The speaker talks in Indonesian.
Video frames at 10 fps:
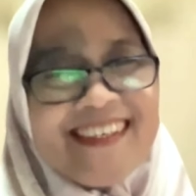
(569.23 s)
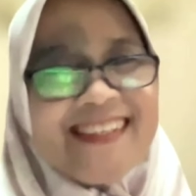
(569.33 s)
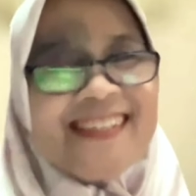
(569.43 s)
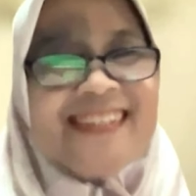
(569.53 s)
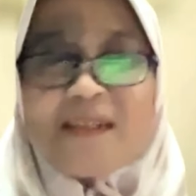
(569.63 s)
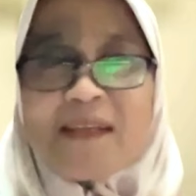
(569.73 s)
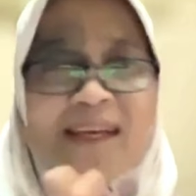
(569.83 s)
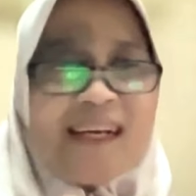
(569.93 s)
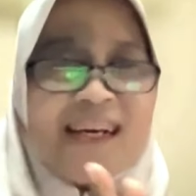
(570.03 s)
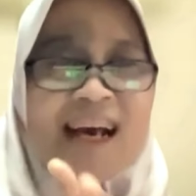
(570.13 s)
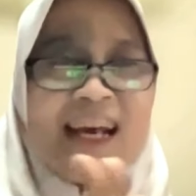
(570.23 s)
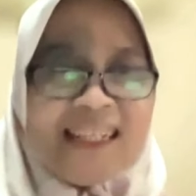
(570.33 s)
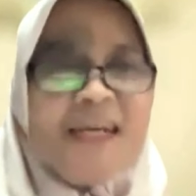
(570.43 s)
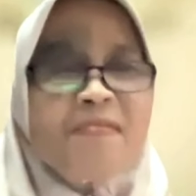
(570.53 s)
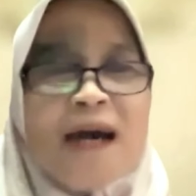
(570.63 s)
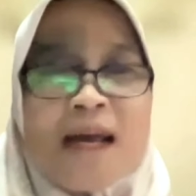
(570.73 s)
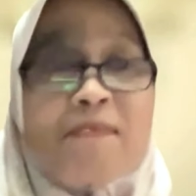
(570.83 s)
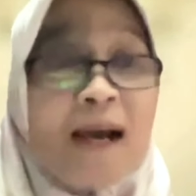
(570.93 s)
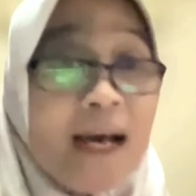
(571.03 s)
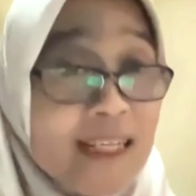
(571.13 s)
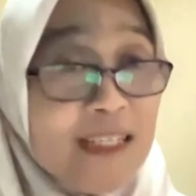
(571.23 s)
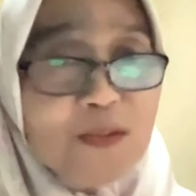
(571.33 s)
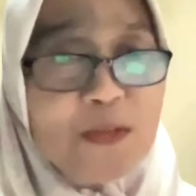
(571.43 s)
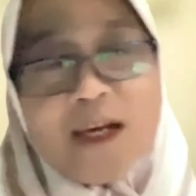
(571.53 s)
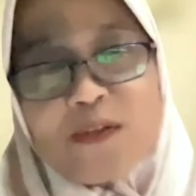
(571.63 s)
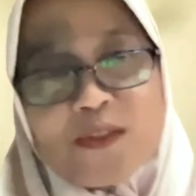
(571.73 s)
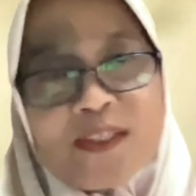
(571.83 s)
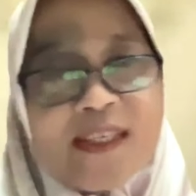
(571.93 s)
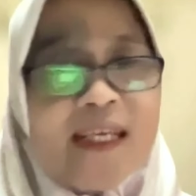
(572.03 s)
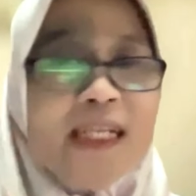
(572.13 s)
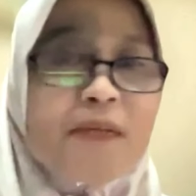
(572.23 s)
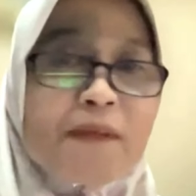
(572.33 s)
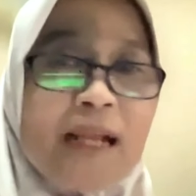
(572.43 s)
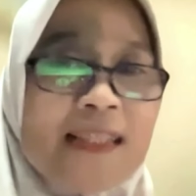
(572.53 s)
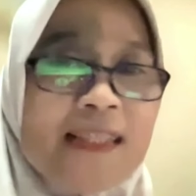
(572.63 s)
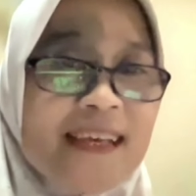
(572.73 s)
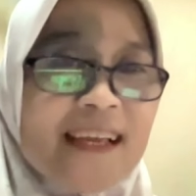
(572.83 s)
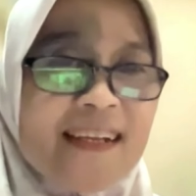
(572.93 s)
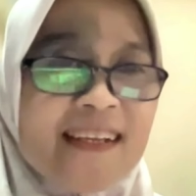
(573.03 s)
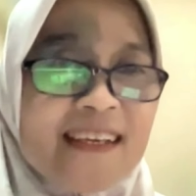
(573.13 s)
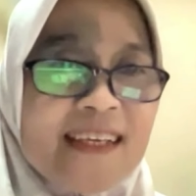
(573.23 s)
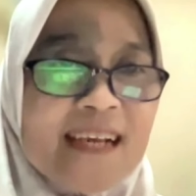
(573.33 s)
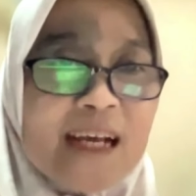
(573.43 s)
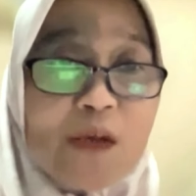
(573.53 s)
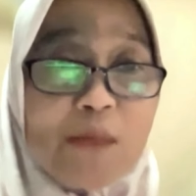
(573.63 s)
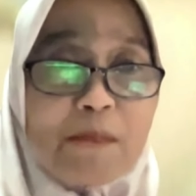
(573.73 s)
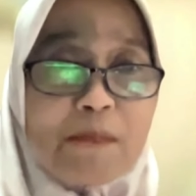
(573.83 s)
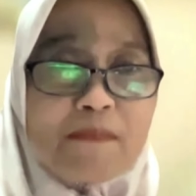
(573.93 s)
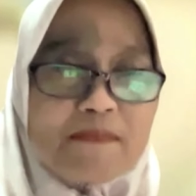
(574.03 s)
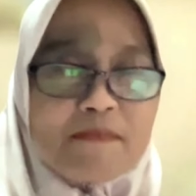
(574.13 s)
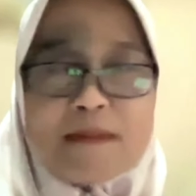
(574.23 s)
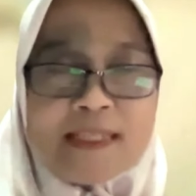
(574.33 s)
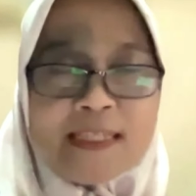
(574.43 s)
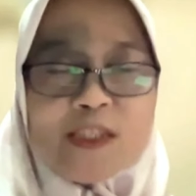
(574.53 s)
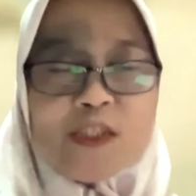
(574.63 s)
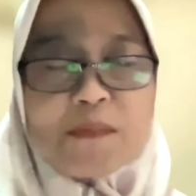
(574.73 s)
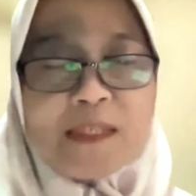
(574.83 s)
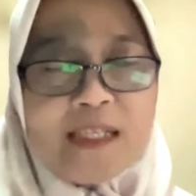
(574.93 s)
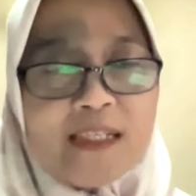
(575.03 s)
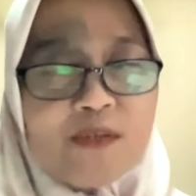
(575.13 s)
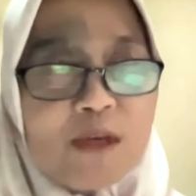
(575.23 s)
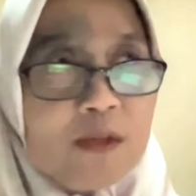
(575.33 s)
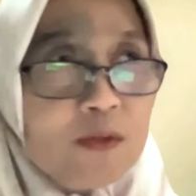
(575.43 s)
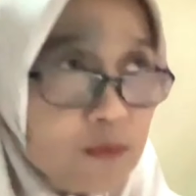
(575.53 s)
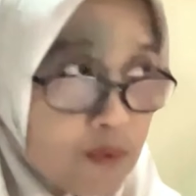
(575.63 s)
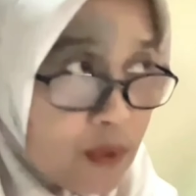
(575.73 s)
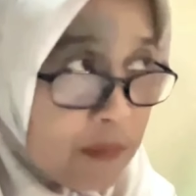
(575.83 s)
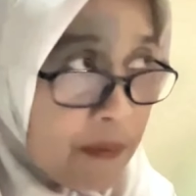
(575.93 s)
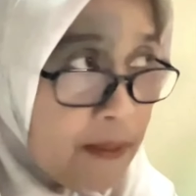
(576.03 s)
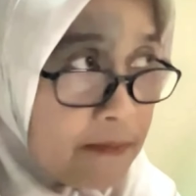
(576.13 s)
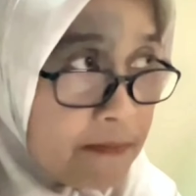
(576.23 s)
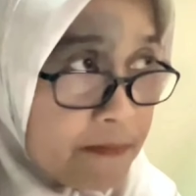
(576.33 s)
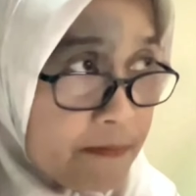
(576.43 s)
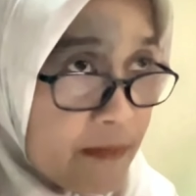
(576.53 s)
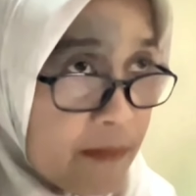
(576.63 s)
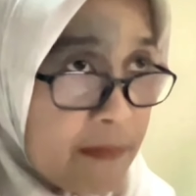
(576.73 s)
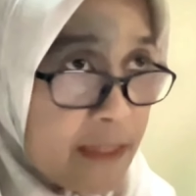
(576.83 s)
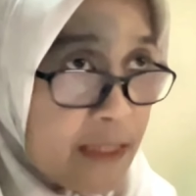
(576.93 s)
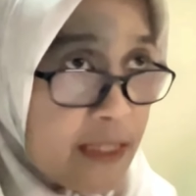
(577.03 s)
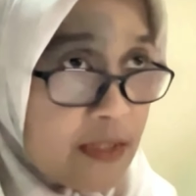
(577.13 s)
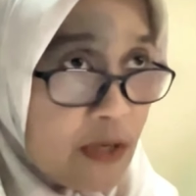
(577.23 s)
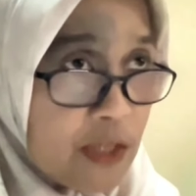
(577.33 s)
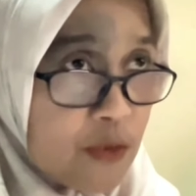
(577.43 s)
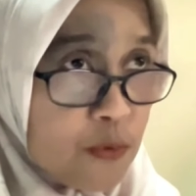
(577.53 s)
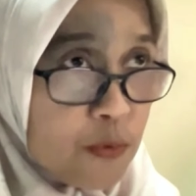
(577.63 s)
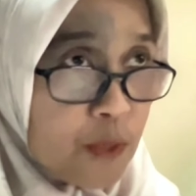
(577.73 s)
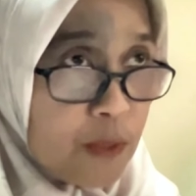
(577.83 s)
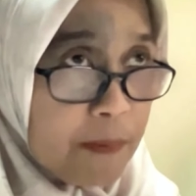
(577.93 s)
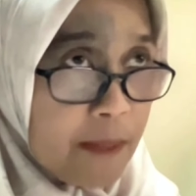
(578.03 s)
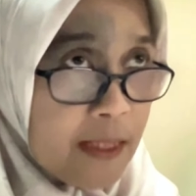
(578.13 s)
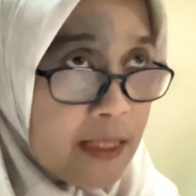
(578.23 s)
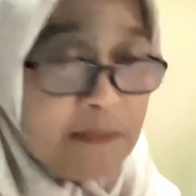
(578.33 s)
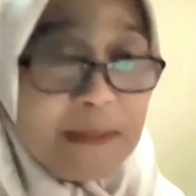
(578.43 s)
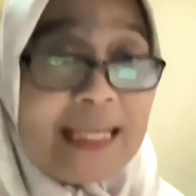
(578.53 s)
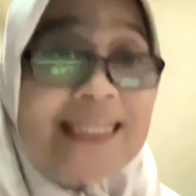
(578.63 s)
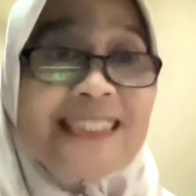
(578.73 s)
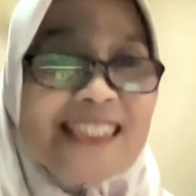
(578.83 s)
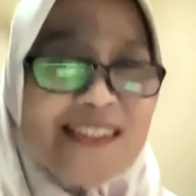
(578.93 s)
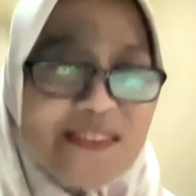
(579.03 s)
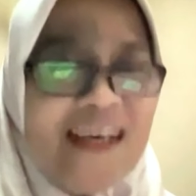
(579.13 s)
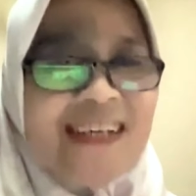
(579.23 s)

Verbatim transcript: Jadi oh. bahan makanan juga harus diperhatikan. Kalau budget itu menjadi suatu apa? menjadi suatu apa limitasi gitu ya.